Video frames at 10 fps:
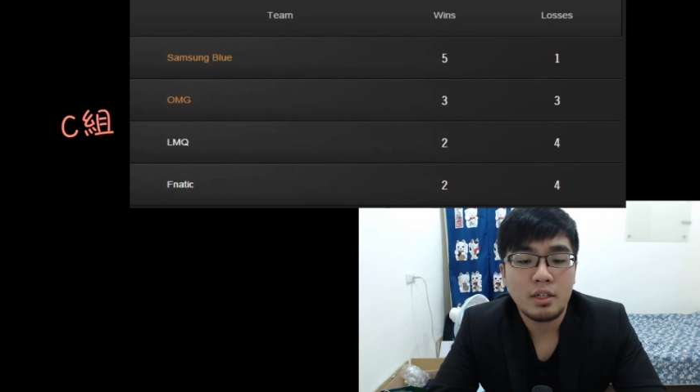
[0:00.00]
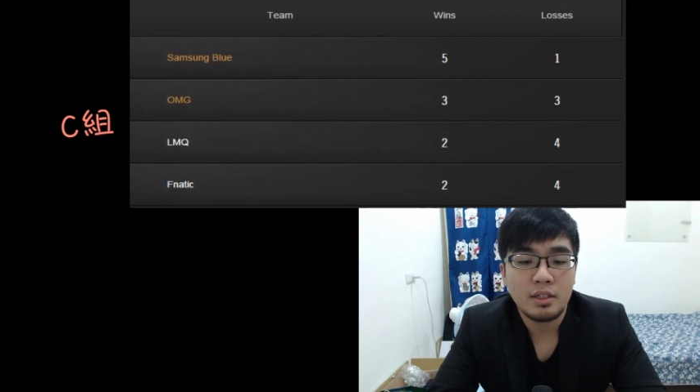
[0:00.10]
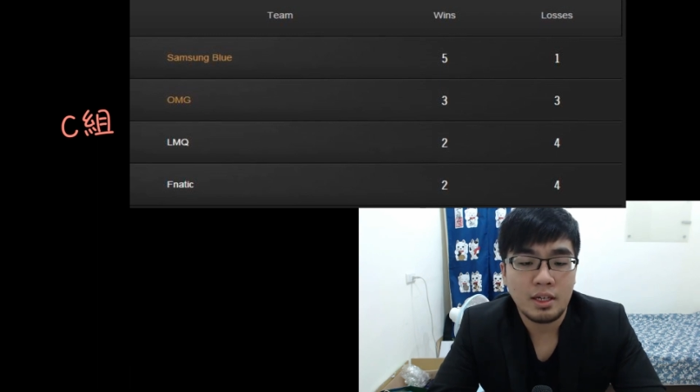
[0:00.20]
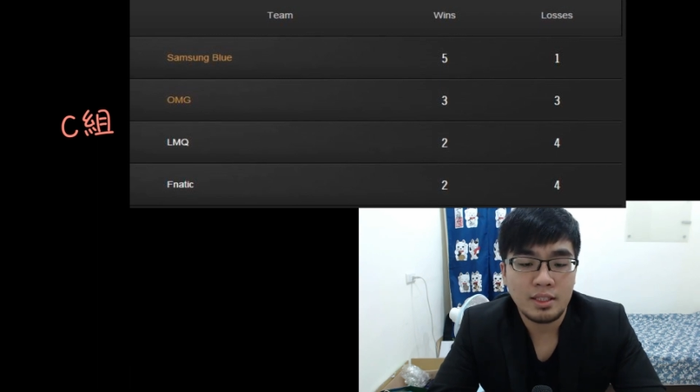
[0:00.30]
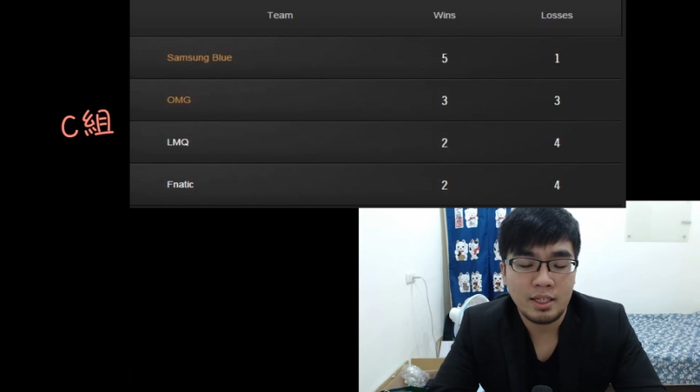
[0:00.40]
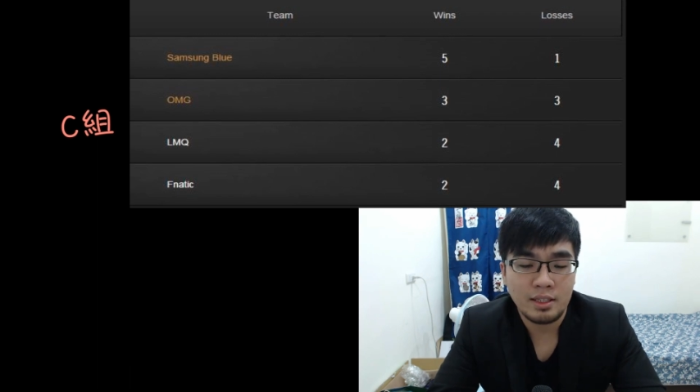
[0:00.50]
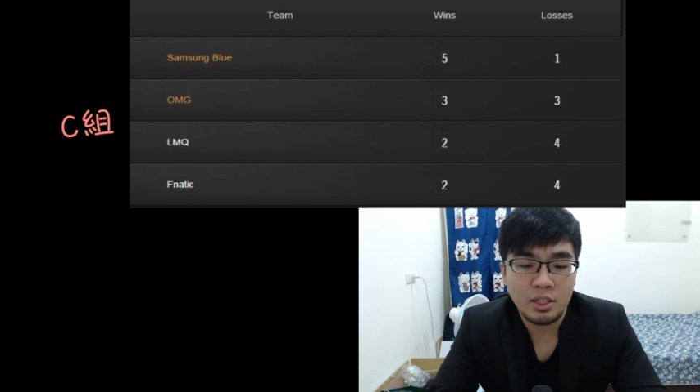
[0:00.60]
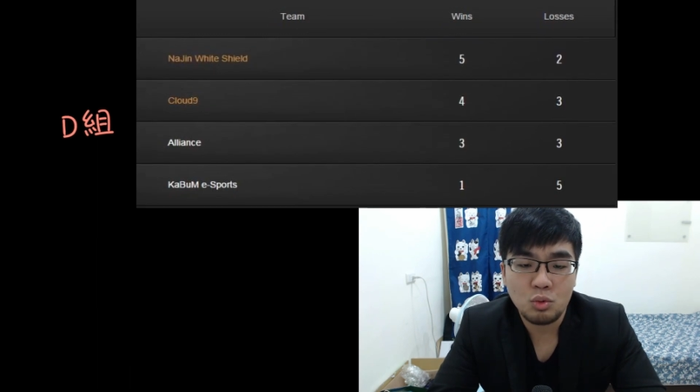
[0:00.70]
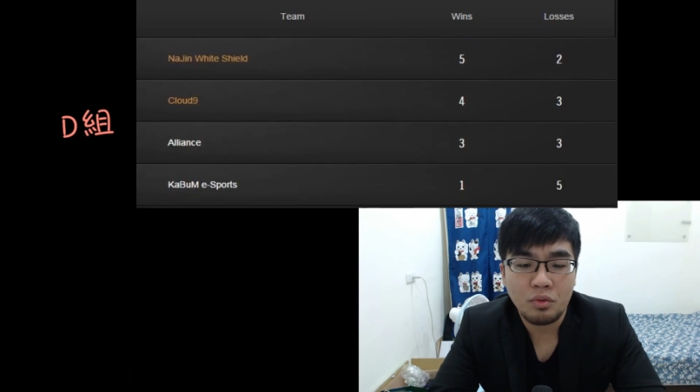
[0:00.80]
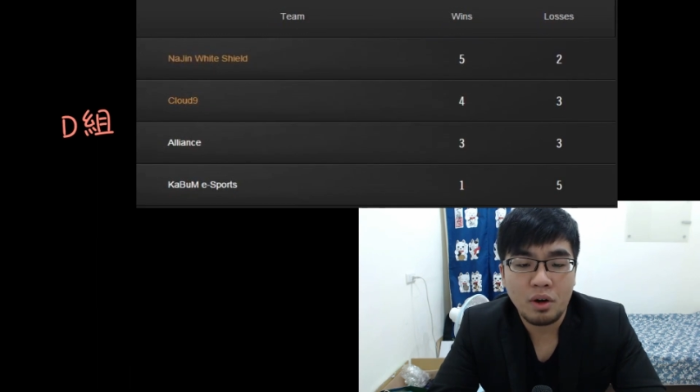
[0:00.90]
那在 D
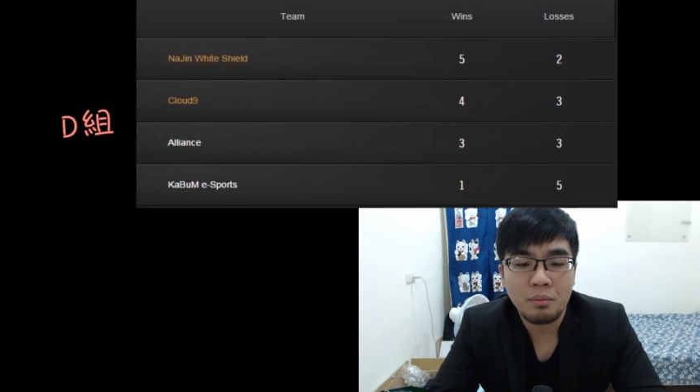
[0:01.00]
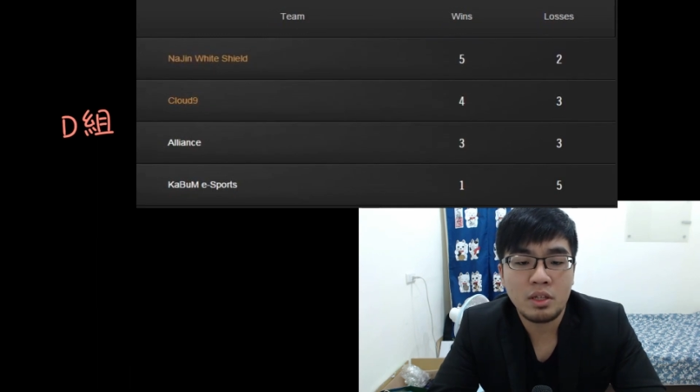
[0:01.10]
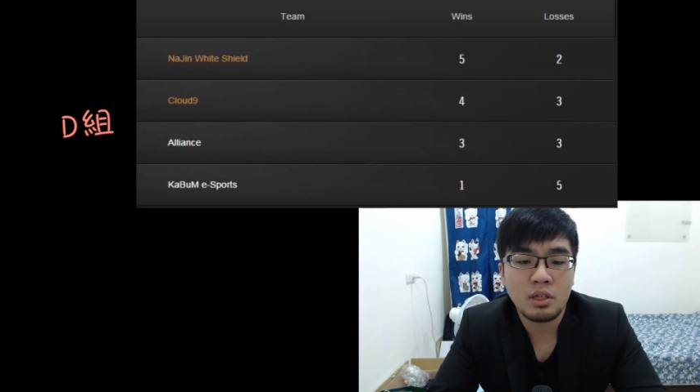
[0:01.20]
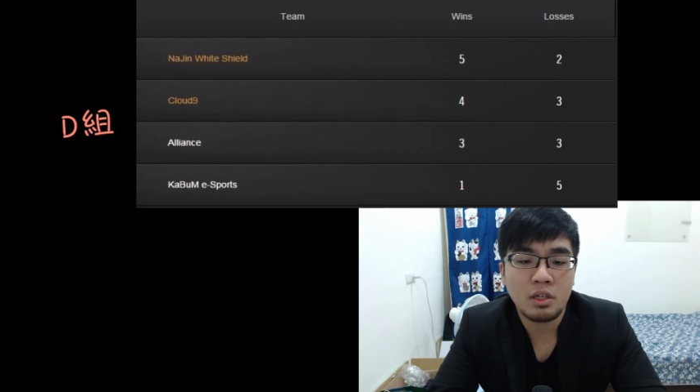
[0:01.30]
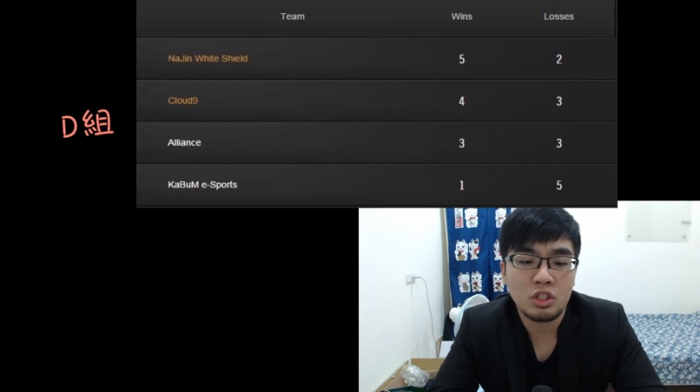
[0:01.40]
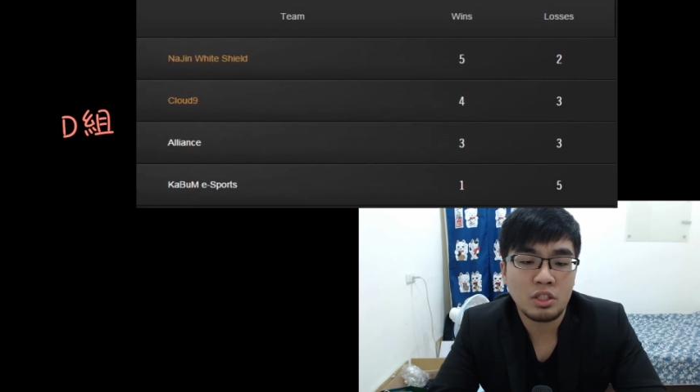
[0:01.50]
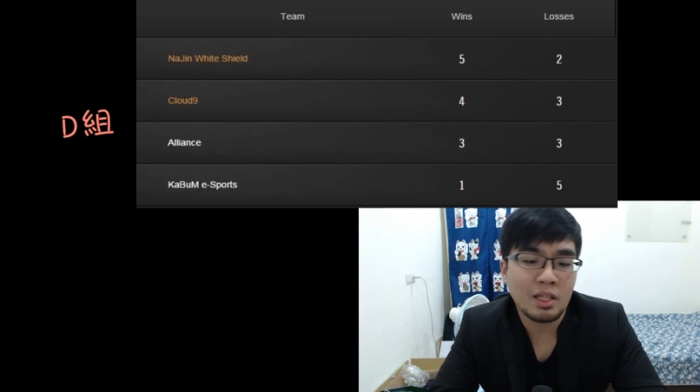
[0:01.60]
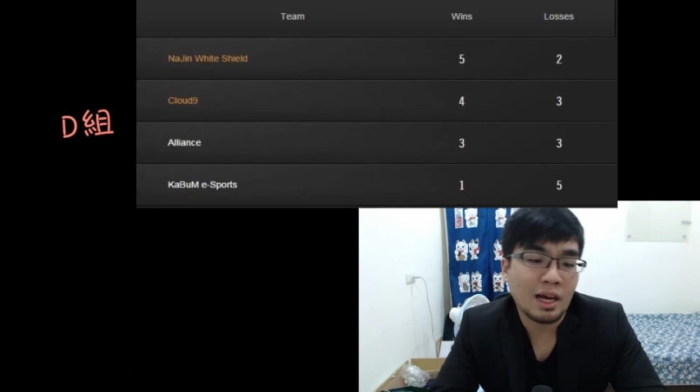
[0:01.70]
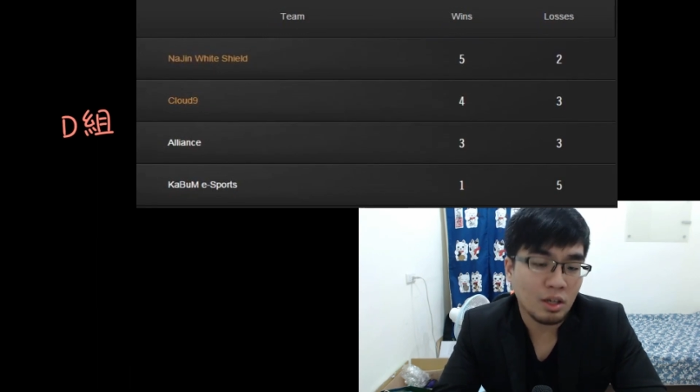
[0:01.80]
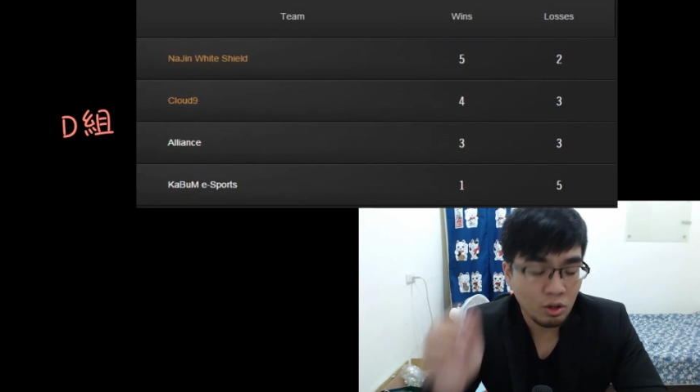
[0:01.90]
组方面呢，是
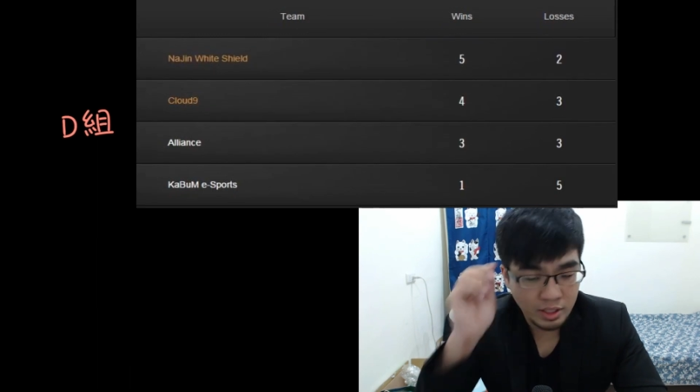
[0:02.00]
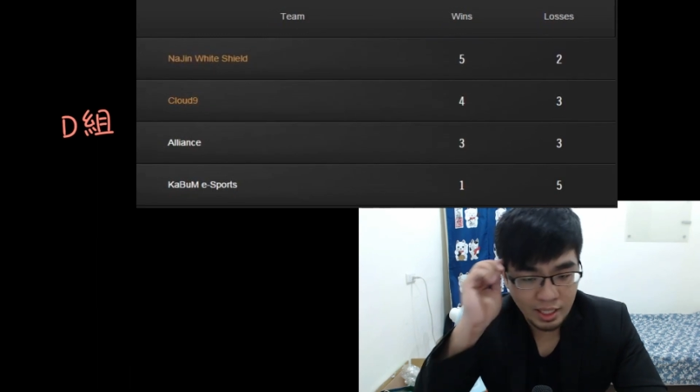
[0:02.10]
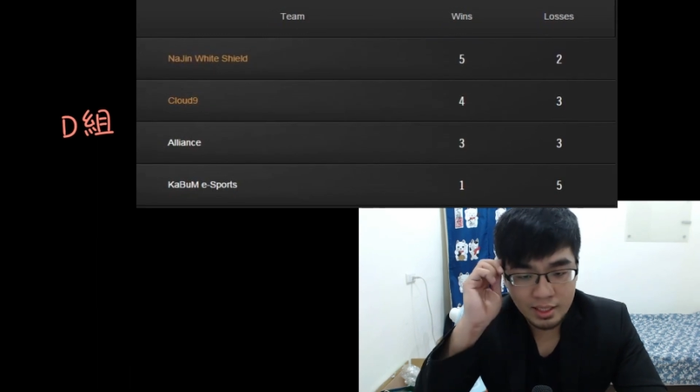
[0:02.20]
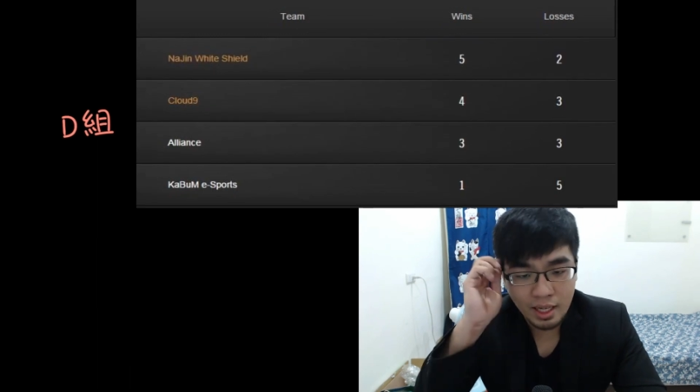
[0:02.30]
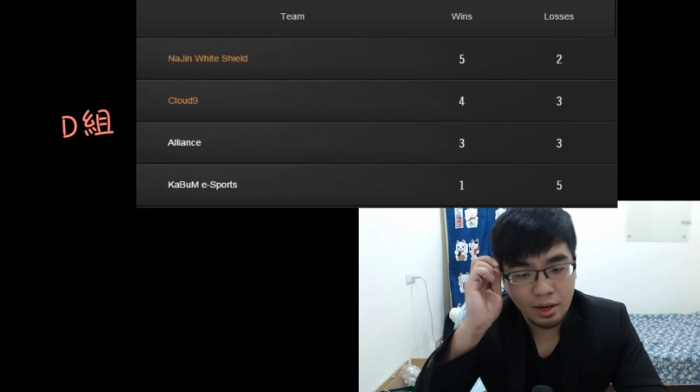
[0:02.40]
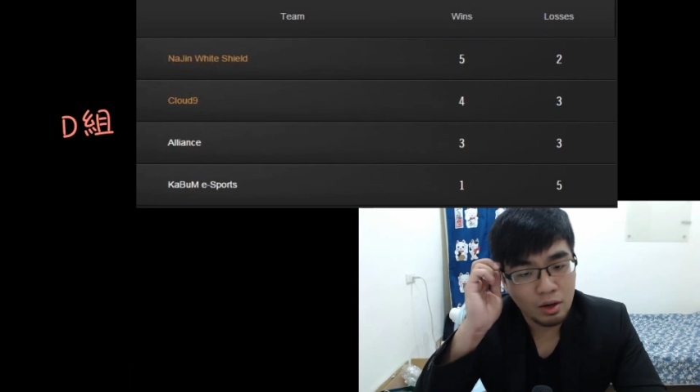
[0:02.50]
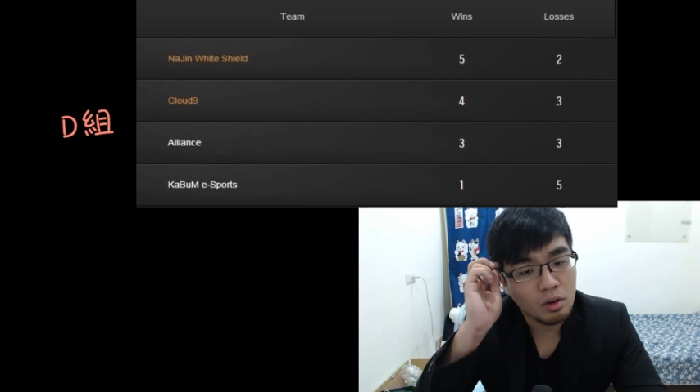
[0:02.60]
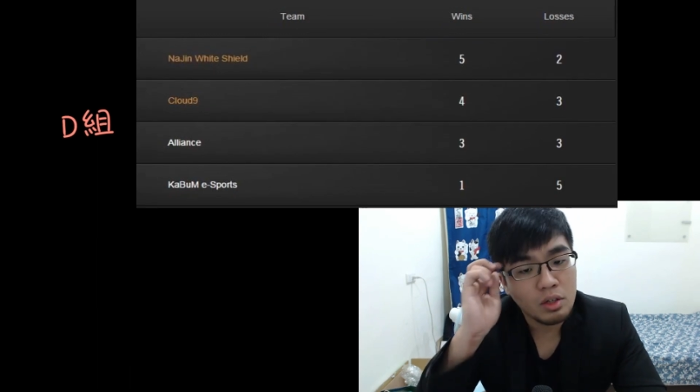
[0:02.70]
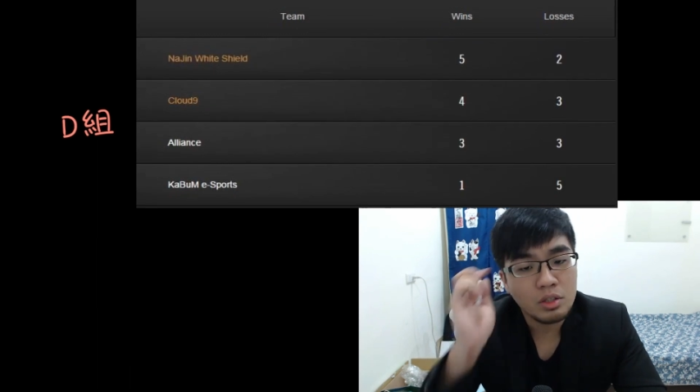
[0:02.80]
打到加赛哦。